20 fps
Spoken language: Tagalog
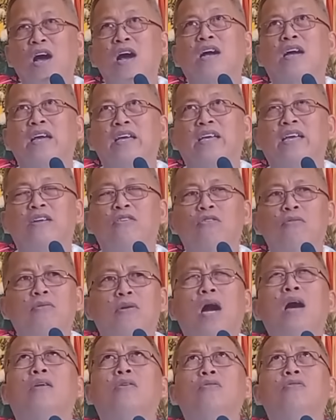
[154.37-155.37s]
Ug naa kay Ginoo
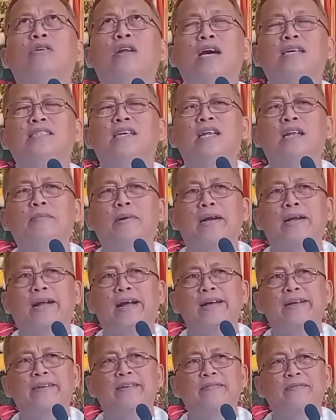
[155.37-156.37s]
ka Lord asa naman
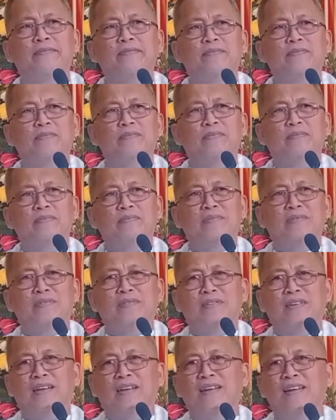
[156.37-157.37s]
ka?
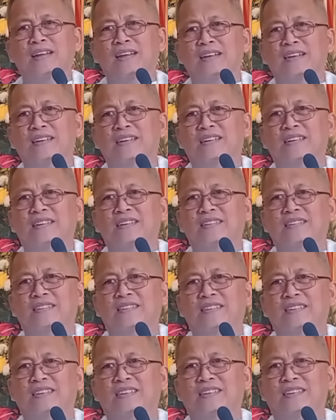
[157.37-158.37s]
Ana.
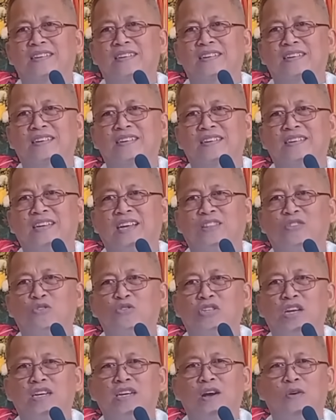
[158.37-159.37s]

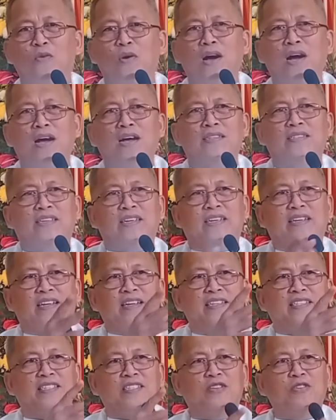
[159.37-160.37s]
Katusang nawa si
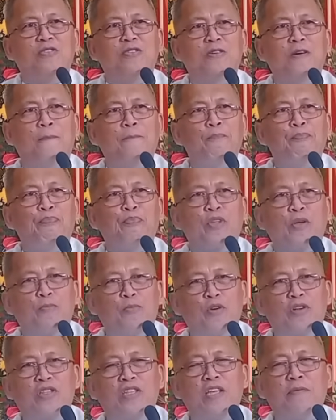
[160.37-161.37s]
Kristo
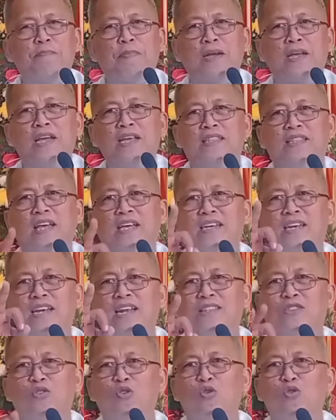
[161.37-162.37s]
porting pangita
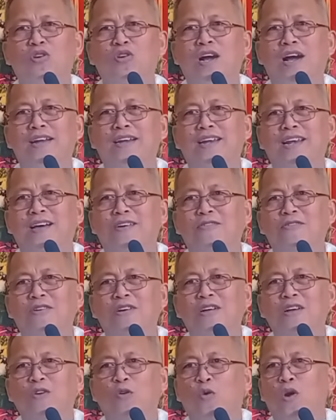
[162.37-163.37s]
nila tulo ka adlaw
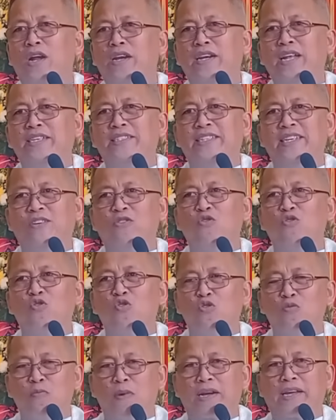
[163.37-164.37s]
wa nay
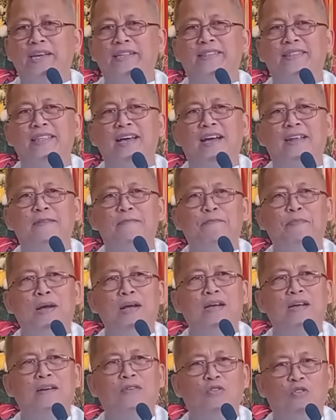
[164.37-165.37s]
siguro makit-an
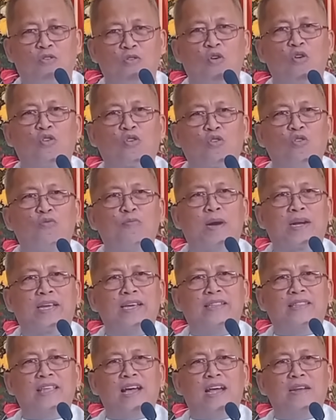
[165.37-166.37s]
pa og or kon
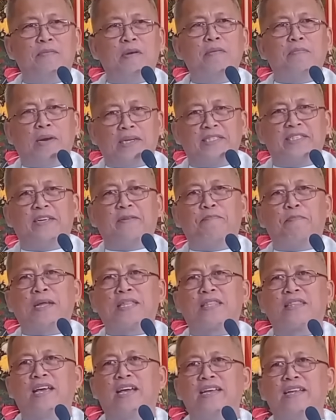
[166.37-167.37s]
makit-an man basig
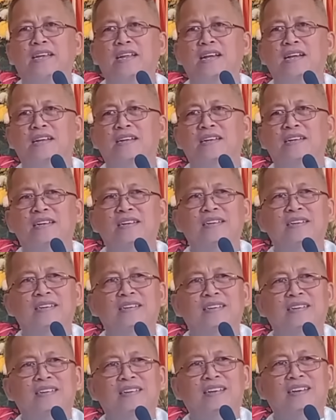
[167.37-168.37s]
patay na
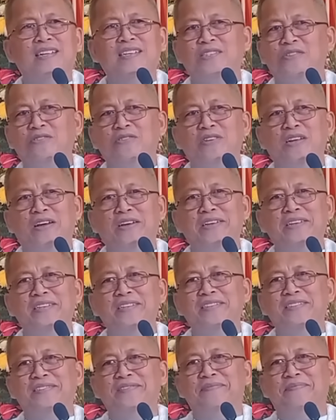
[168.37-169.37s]
lisod na
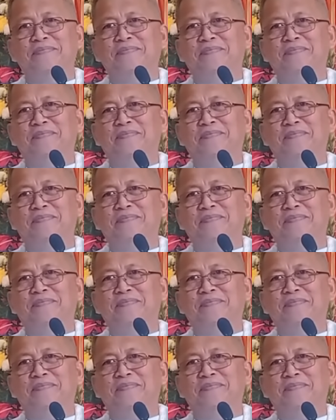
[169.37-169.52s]
eh